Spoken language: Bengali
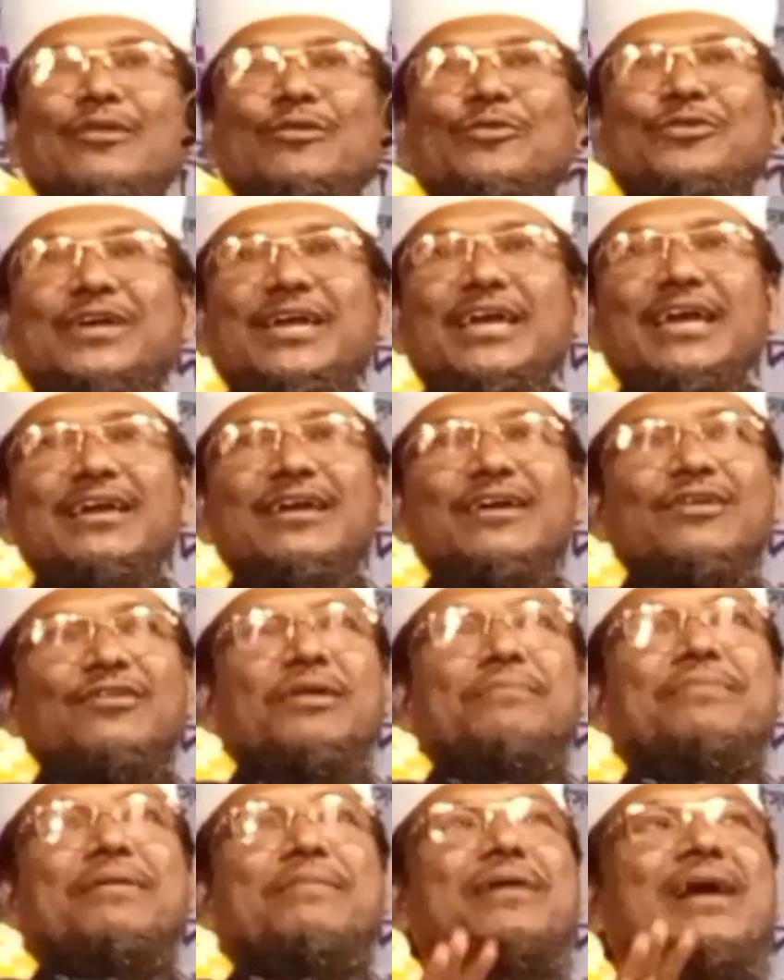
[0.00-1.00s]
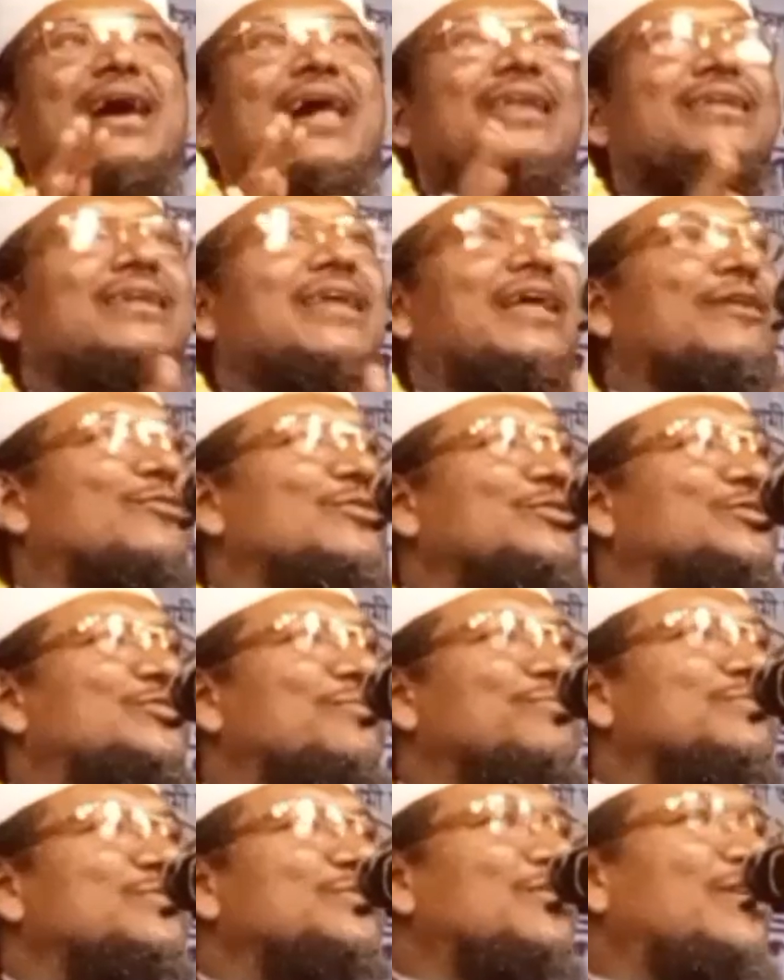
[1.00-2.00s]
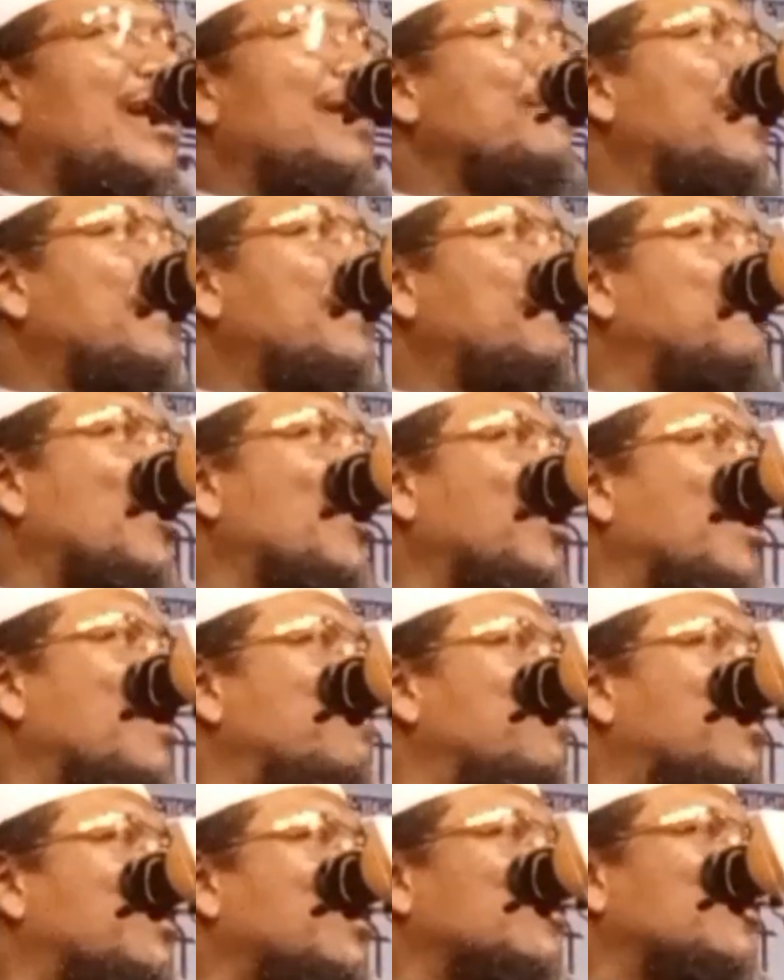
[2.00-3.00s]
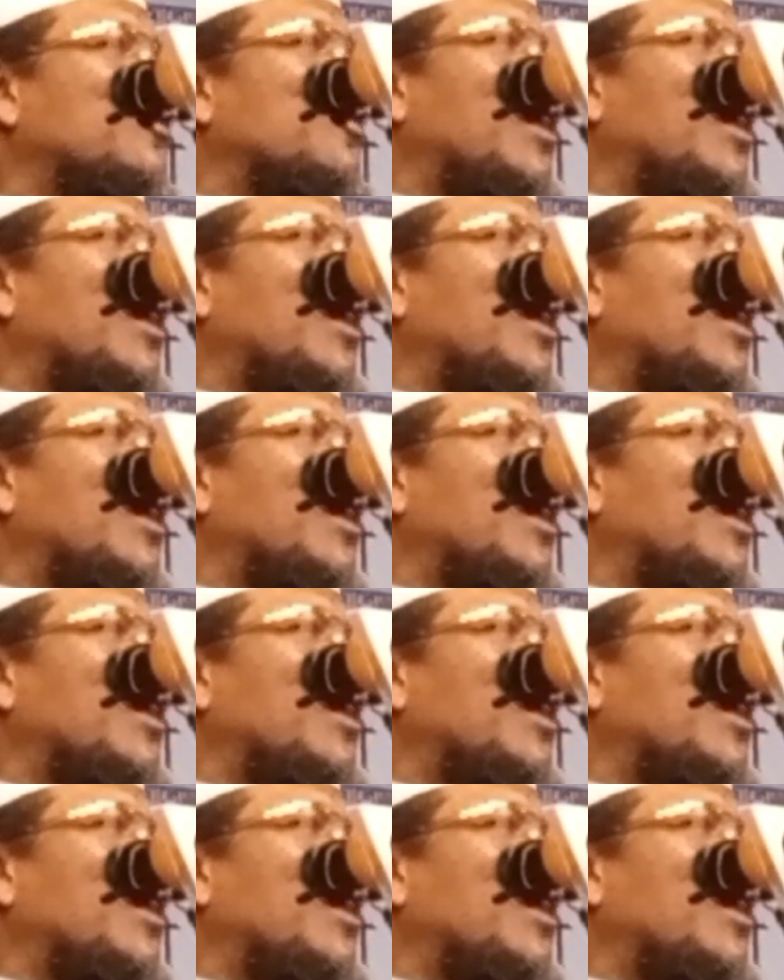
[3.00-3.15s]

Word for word: মারলো কে কয় বাবা আল্লাহর কসম সোলাইমান পয়গম্বরের